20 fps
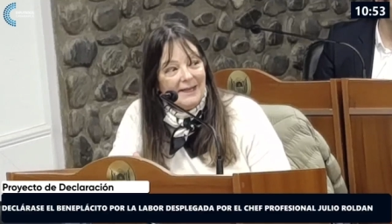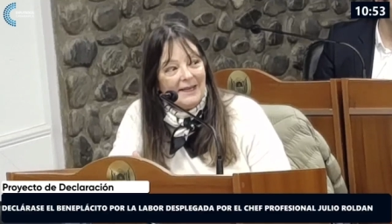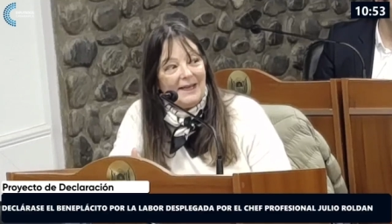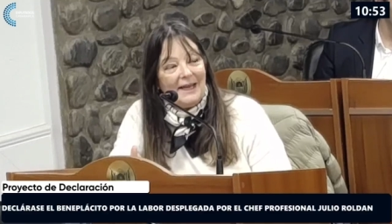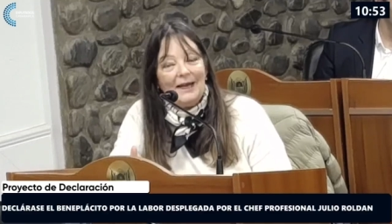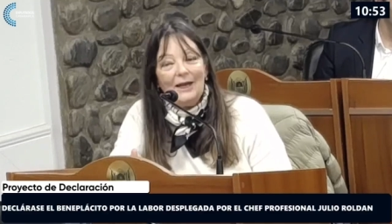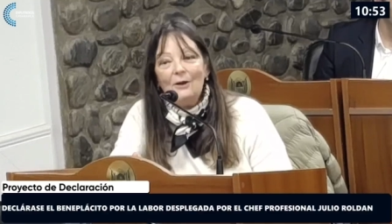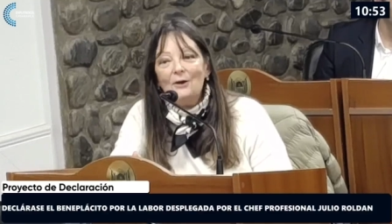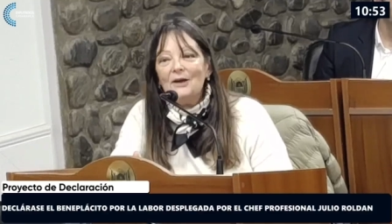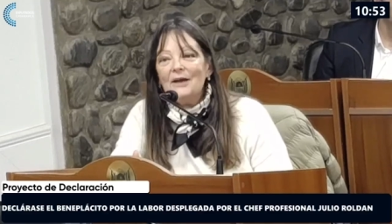
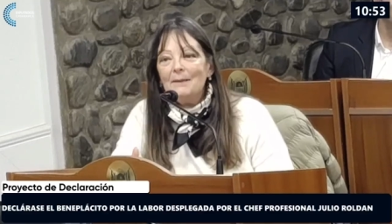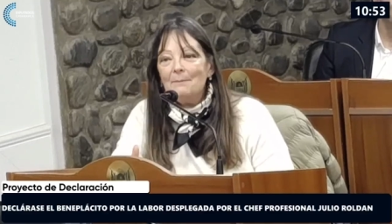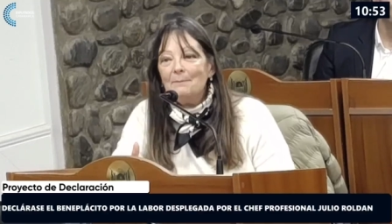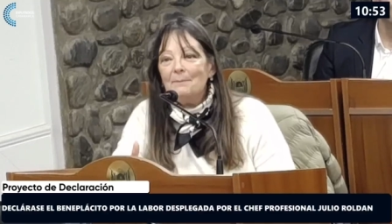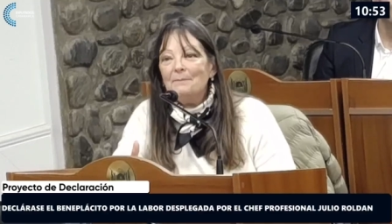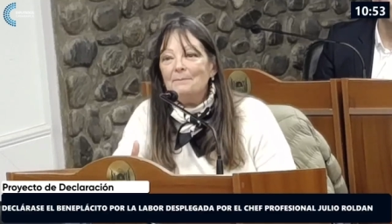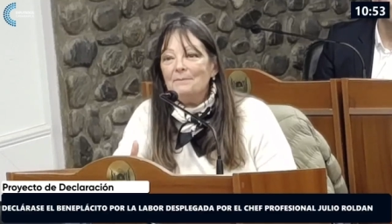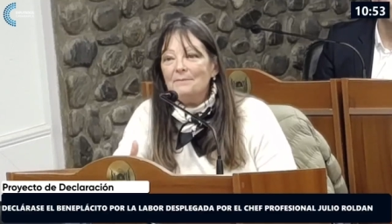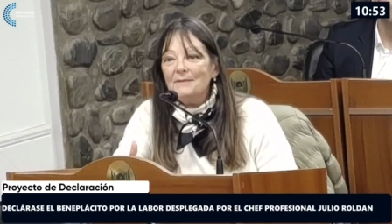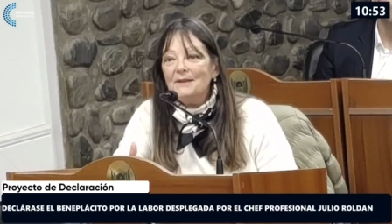que es lo que
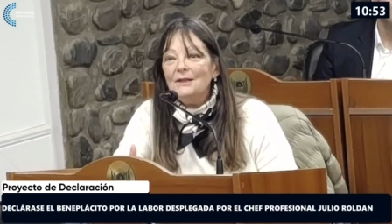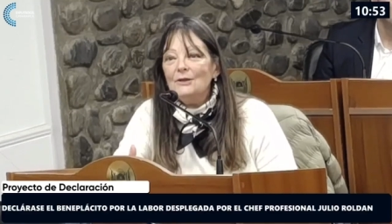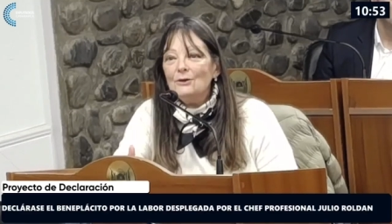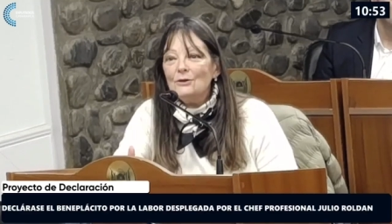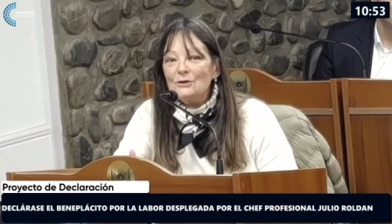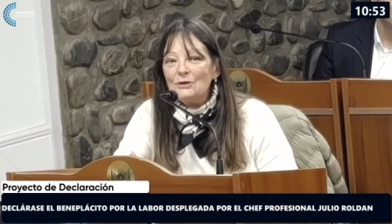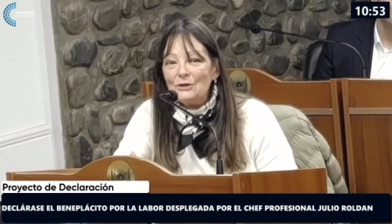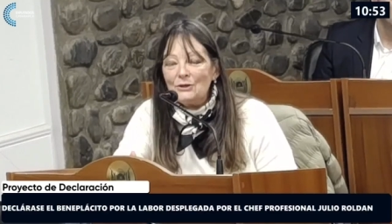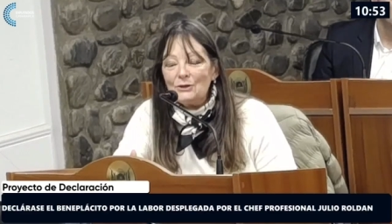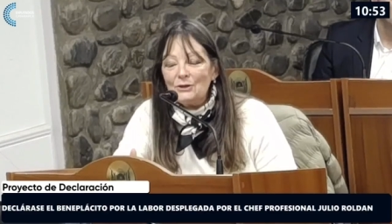
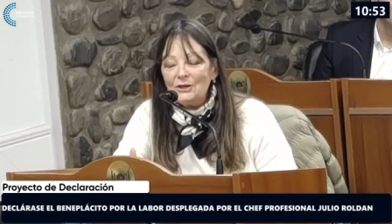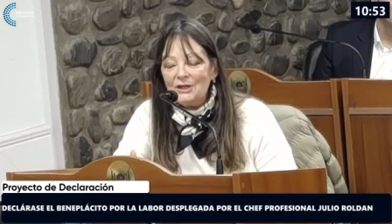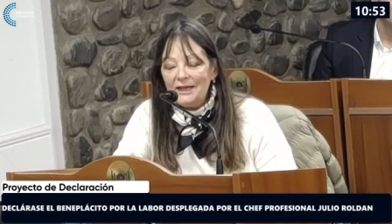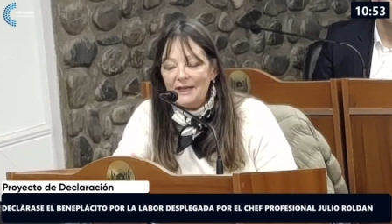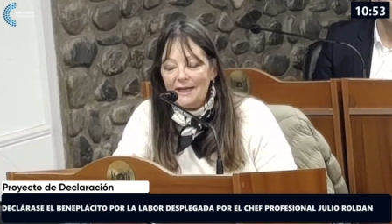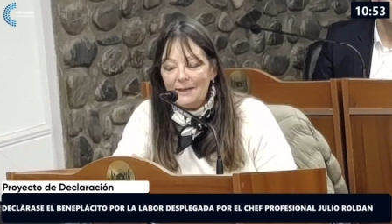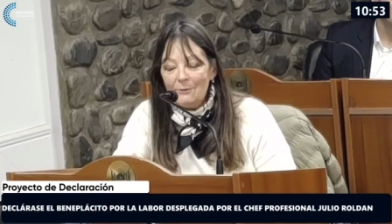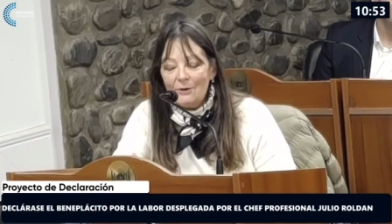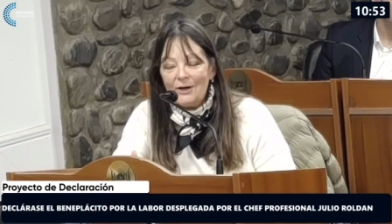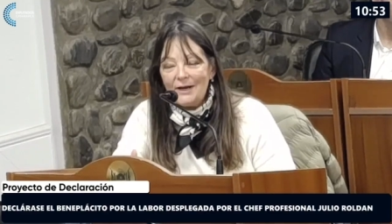nosotros
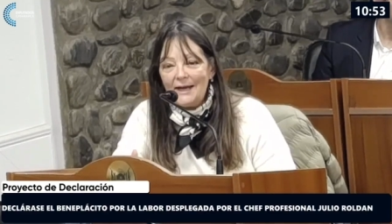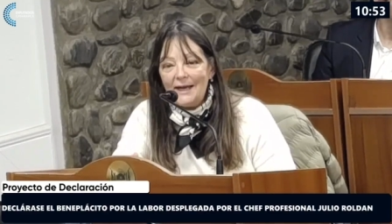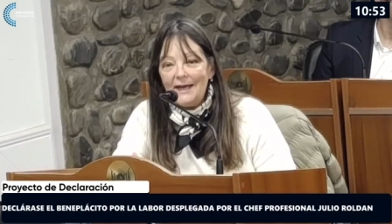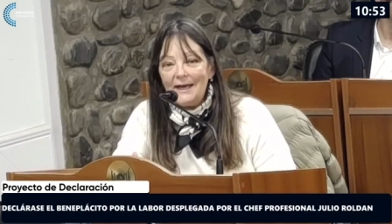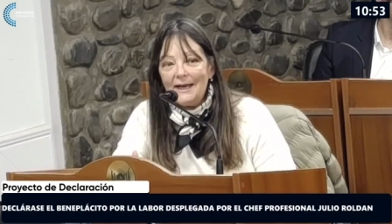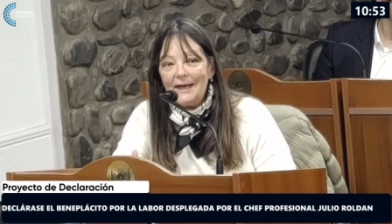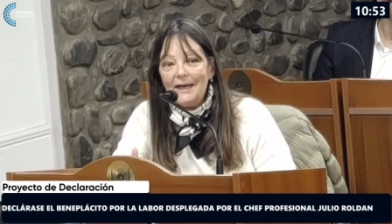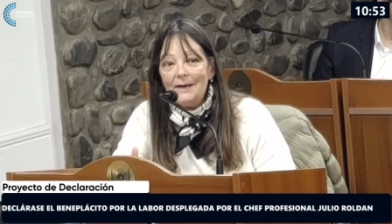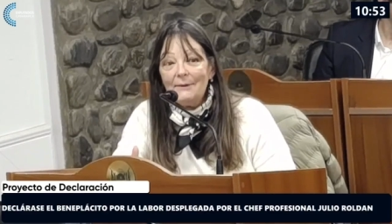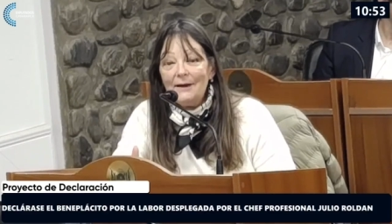tenemos que,